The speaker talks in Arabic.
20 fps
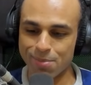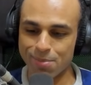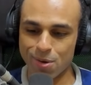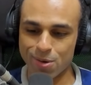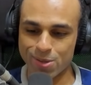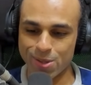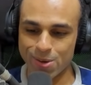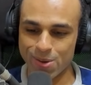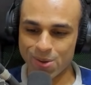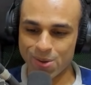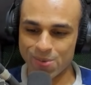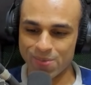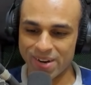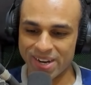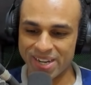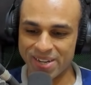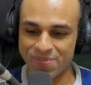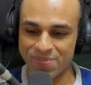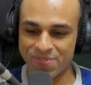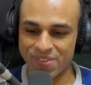قلت لكم
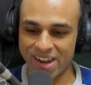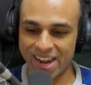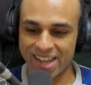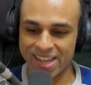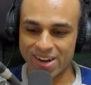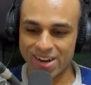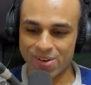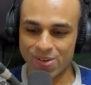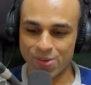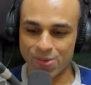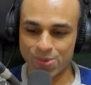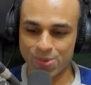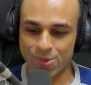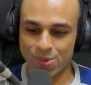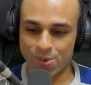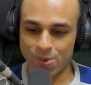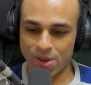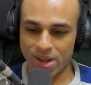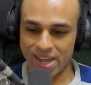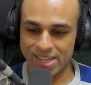عيب فخلينا نحط
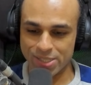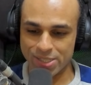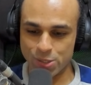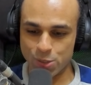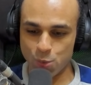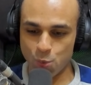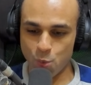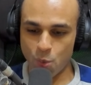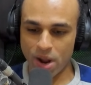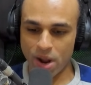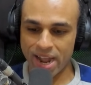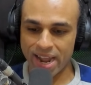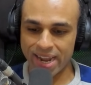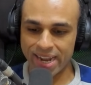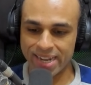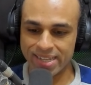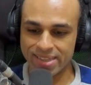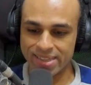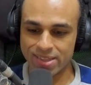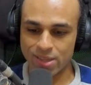له ادي
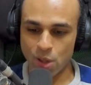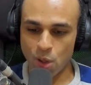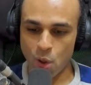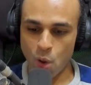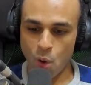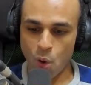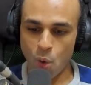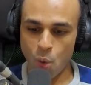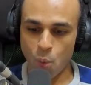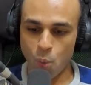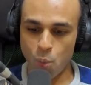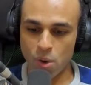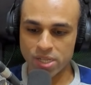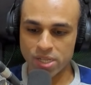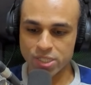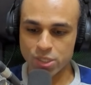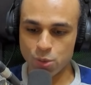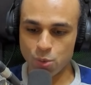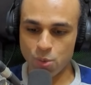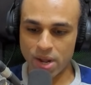واحد
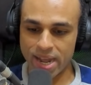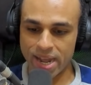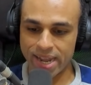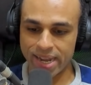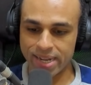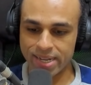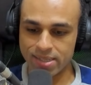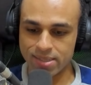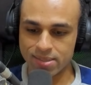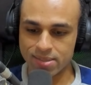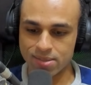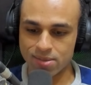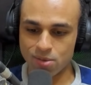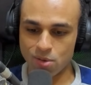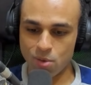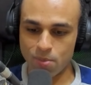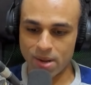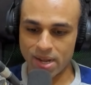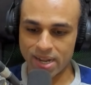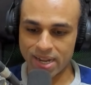وادي واحد
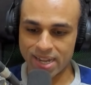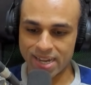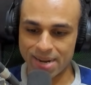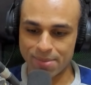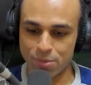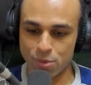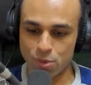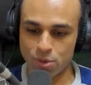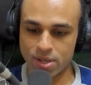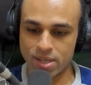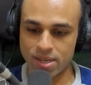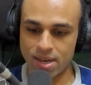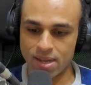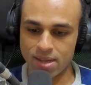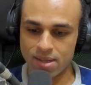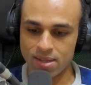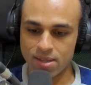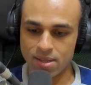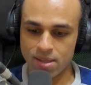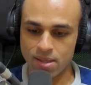وبعد كده نعمله كده
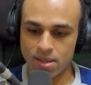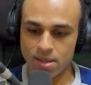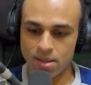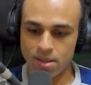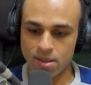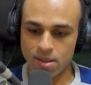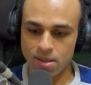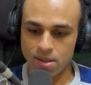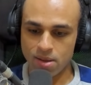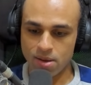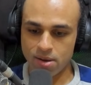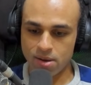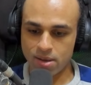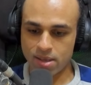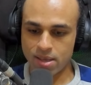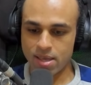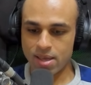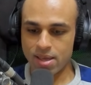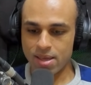اوكي